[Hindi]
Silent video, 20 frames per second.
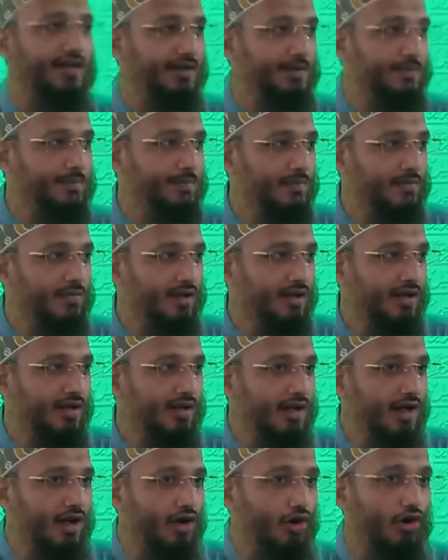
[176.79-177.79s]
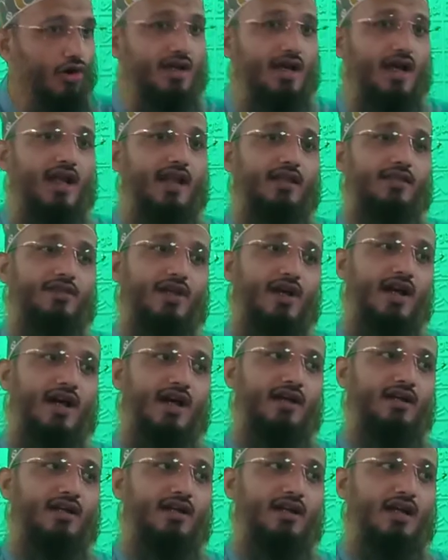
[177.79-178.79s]
हैं और
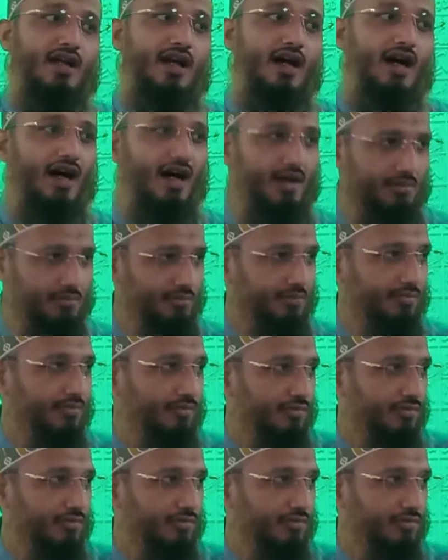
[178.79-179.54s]
अल्लाह हम